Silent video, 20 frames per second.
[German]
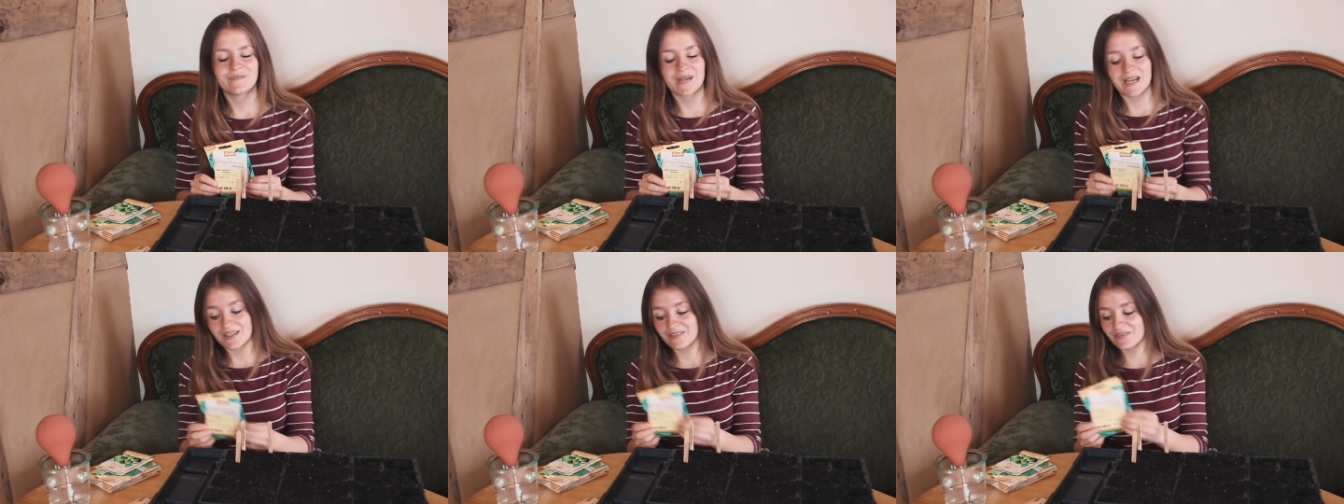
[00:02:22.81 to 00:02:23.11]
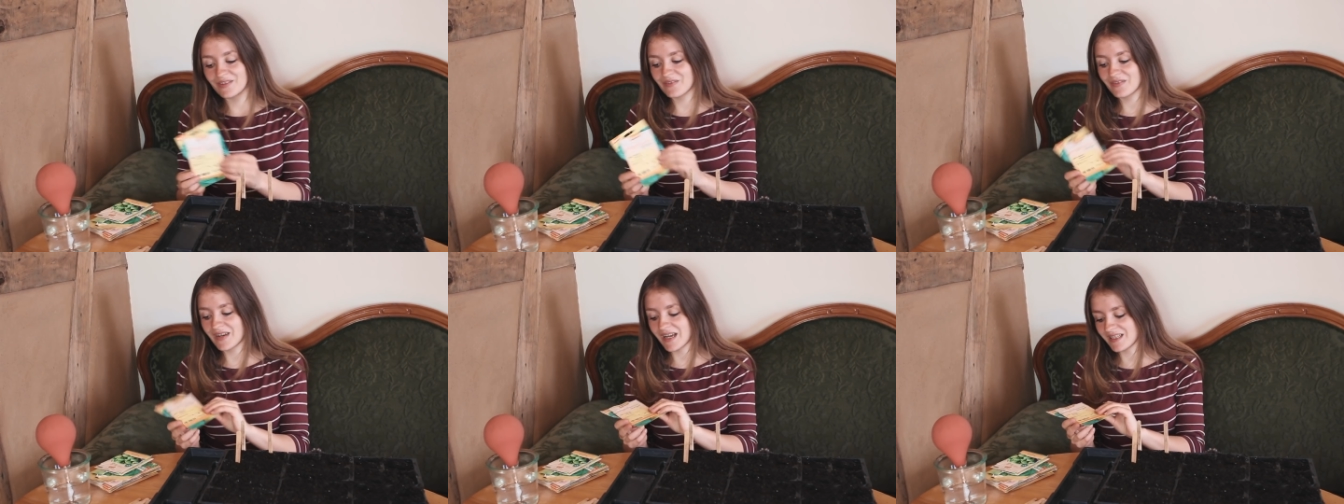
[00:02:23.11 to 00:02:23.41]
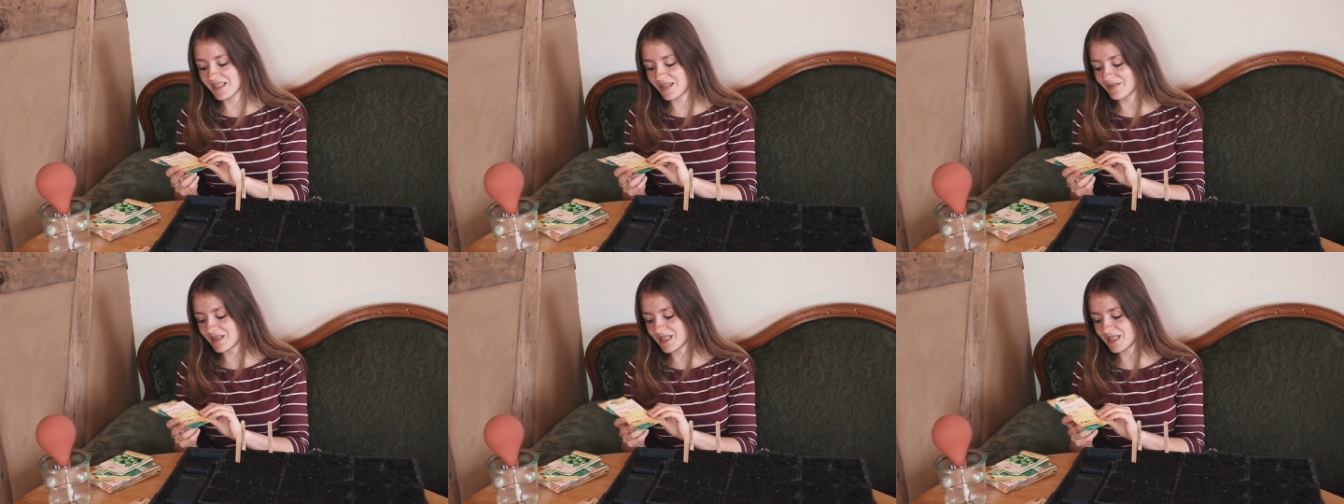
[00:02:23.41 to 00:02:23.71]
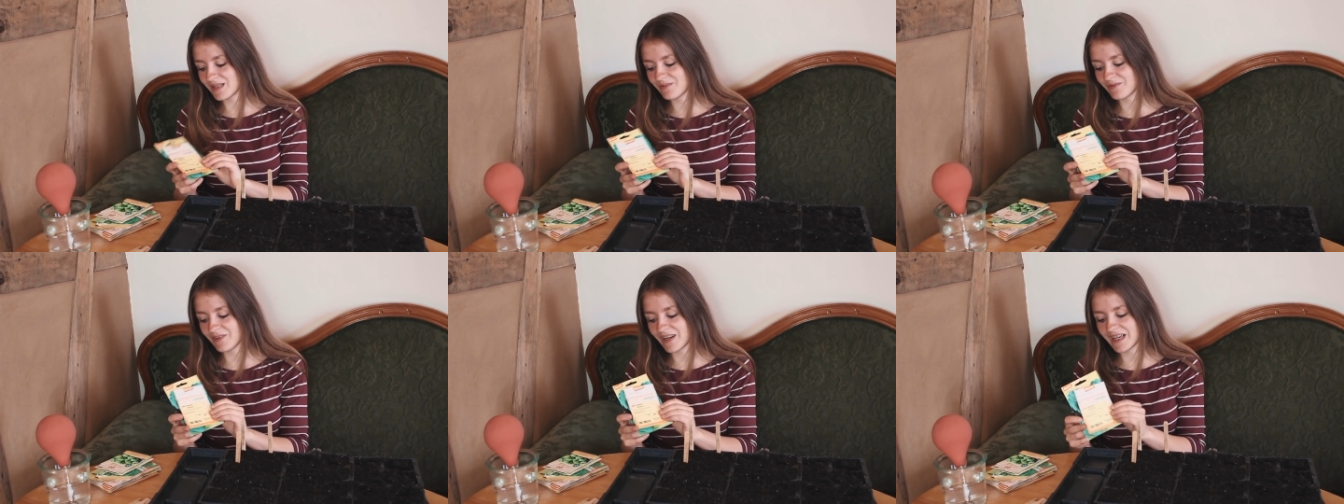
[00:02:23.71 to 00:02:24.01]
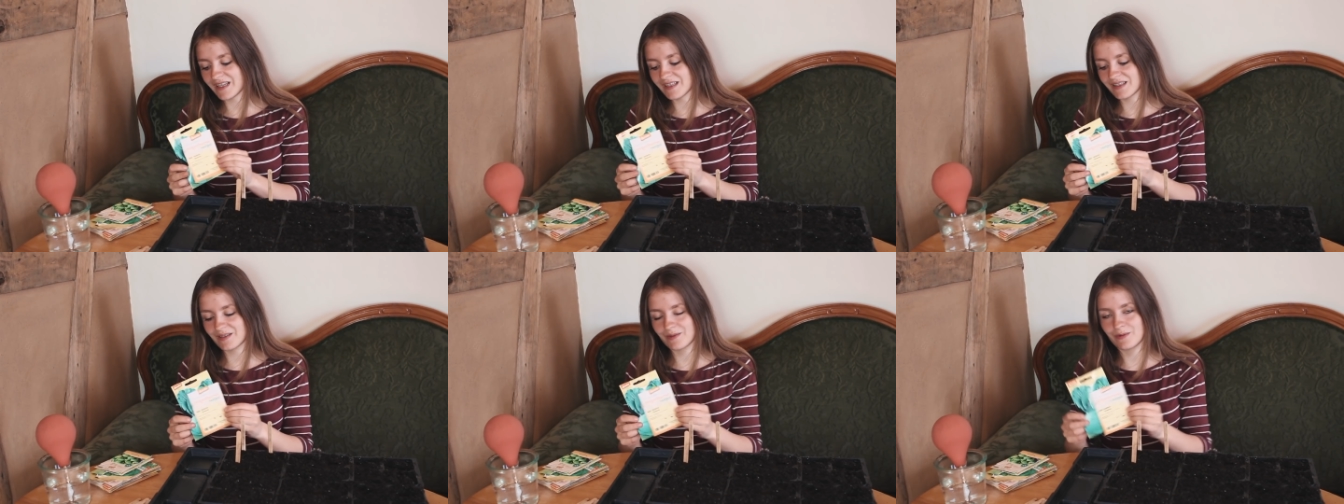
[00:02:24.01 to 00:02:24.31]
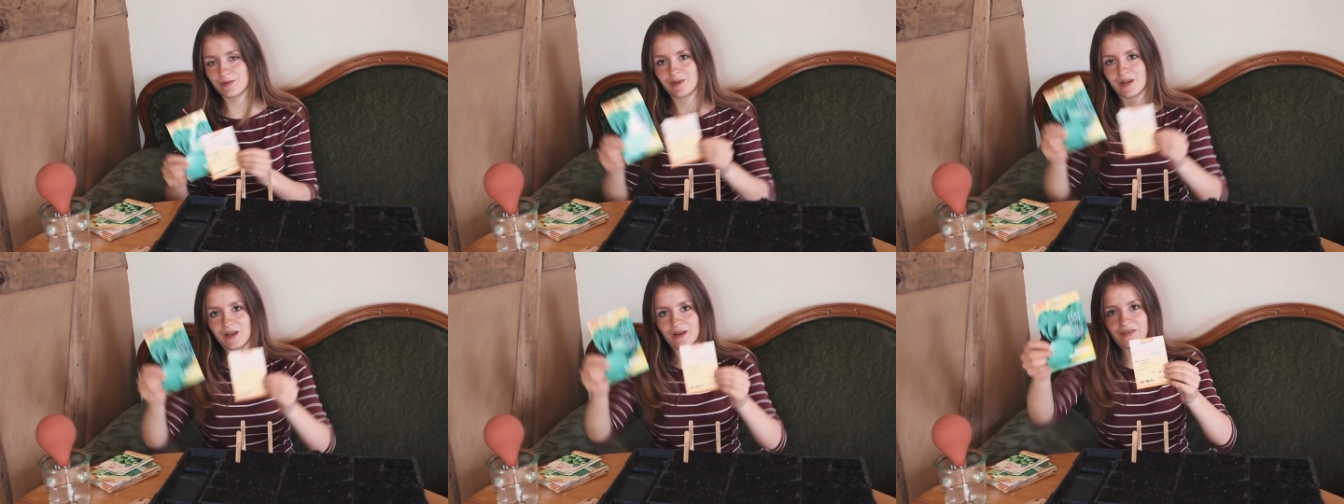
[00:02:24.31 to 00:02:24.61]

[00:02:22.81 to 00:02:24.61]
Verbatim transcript: Machen wir weiter mit dem Weißkohl.